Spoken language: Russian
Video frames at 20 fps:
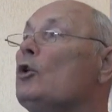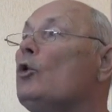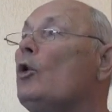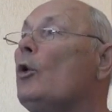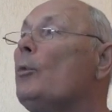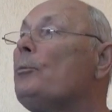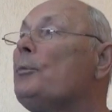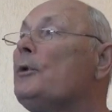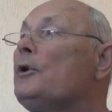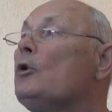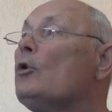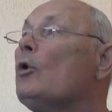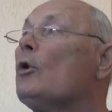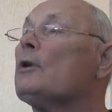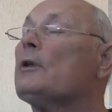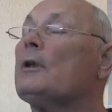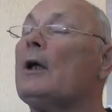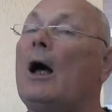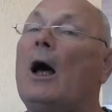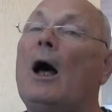но
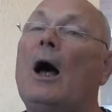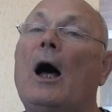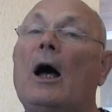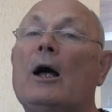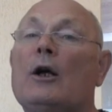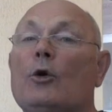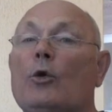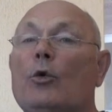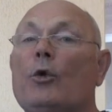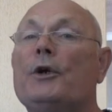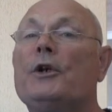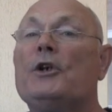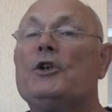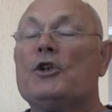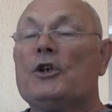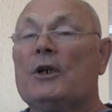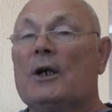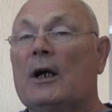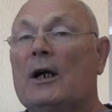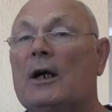пьет. А
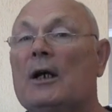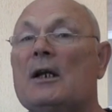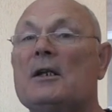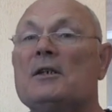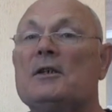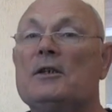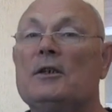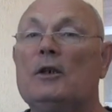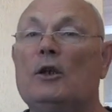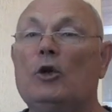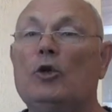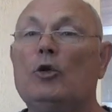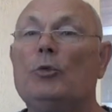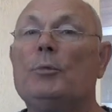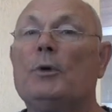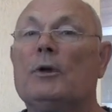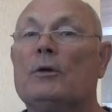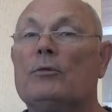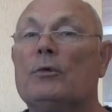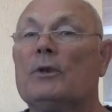горечи как раз не
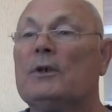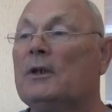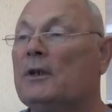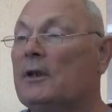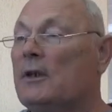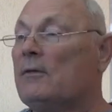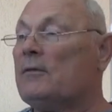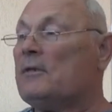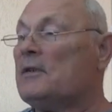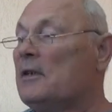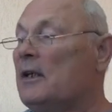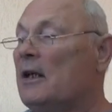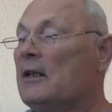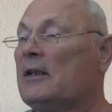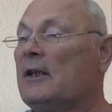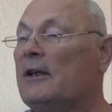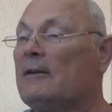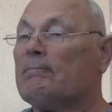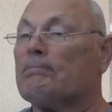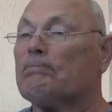любят вот это вся
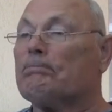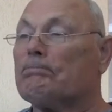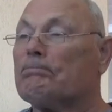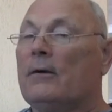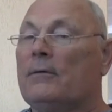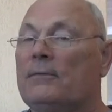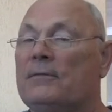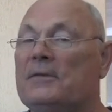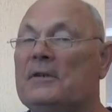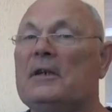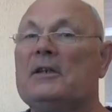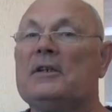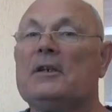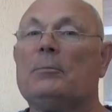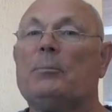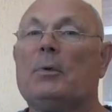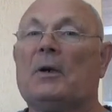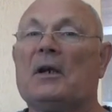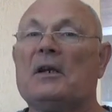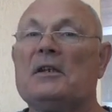эта все
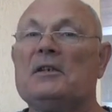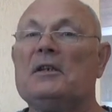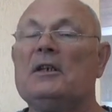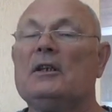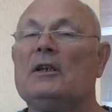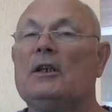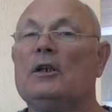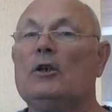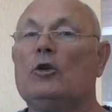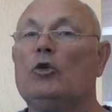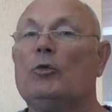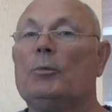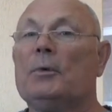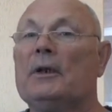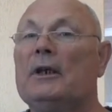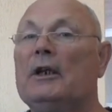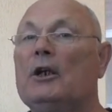эти паразиты не любят.